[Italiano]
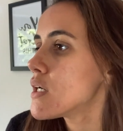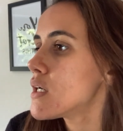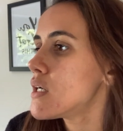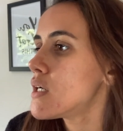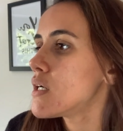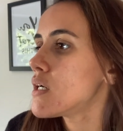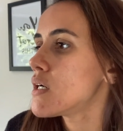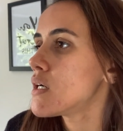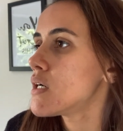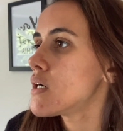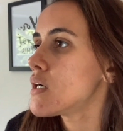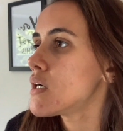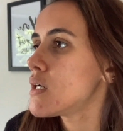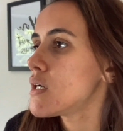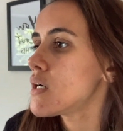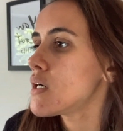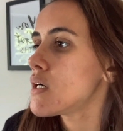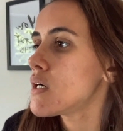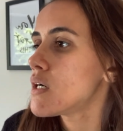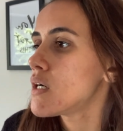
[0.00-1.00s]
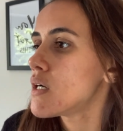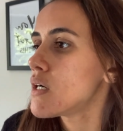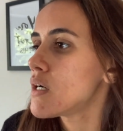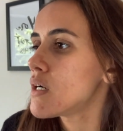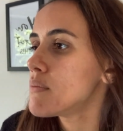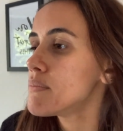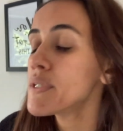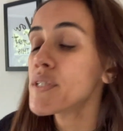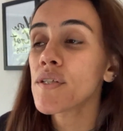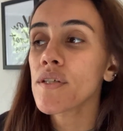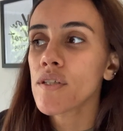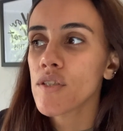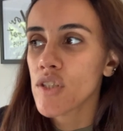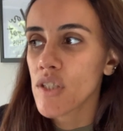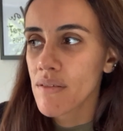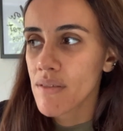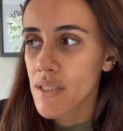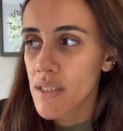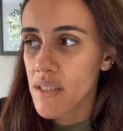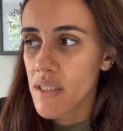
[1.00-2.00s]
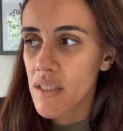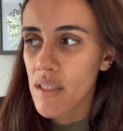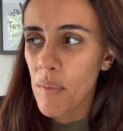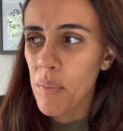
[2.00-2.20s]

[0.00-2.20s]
eh, mi sono già vestita,